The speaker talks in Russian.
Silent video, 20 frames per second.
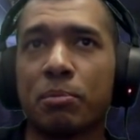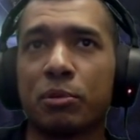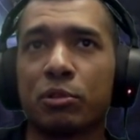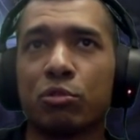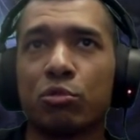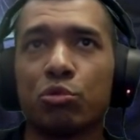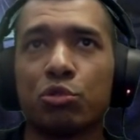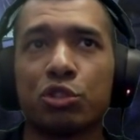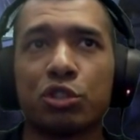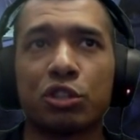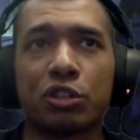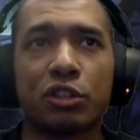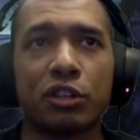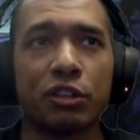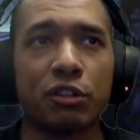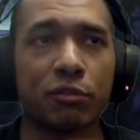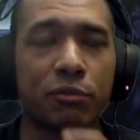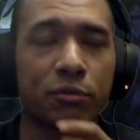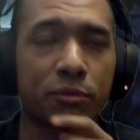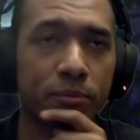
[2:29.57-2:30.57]
предыдущих
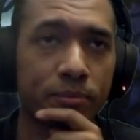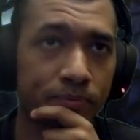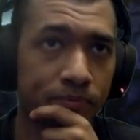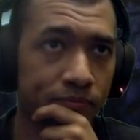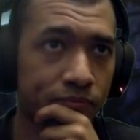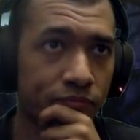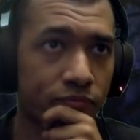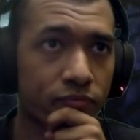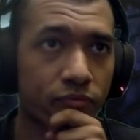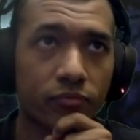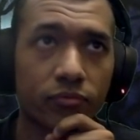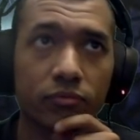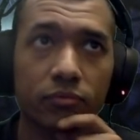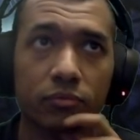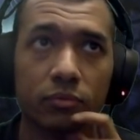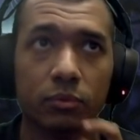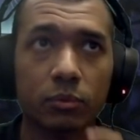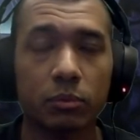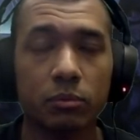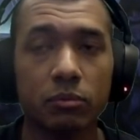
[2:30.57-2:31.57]
рейдов.
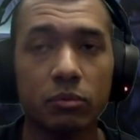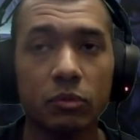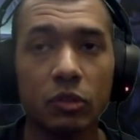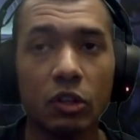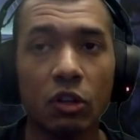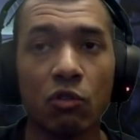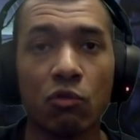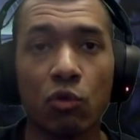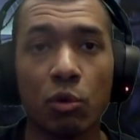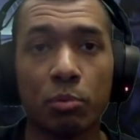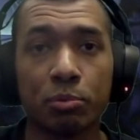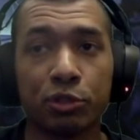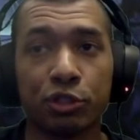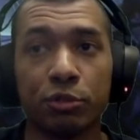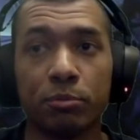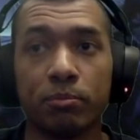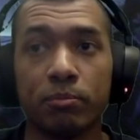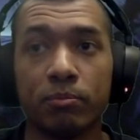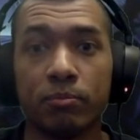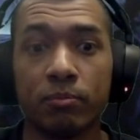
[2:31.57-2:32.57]
В
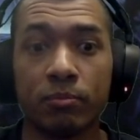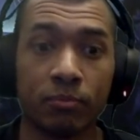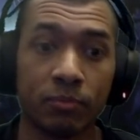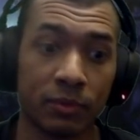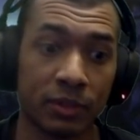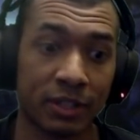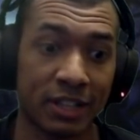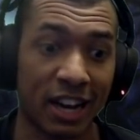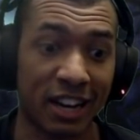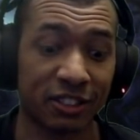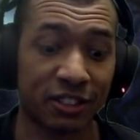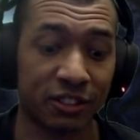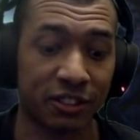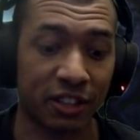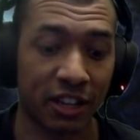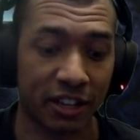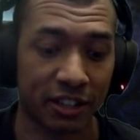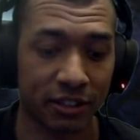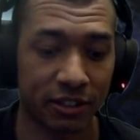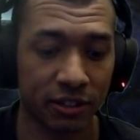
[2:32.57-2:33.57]
общем, как-то
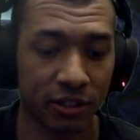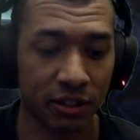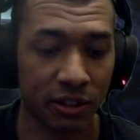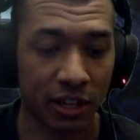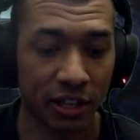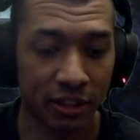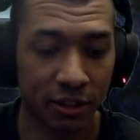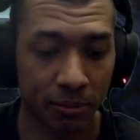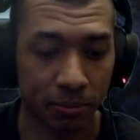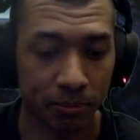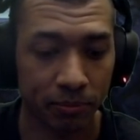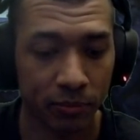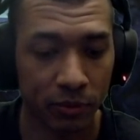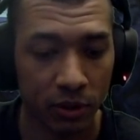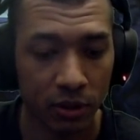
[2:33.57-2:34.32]
так. Ладно.